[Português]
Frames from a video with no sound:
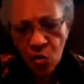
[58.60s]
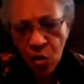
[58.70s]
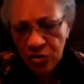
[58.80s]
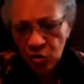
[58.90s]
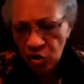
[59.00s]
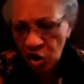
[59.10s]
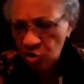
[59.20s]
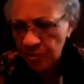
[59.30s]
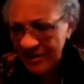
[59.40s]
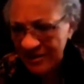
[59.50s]
Quando
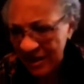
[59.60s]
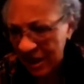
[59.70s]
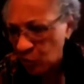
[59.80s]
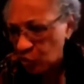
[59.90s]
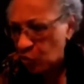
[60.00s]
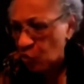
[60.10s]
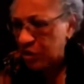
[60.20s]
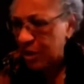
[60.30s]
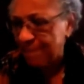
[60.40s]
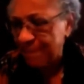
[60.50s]
nós pensamos o
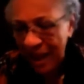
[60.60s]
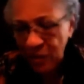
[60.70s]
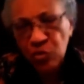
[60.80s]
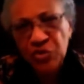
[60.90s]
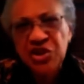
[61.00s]
que Paulo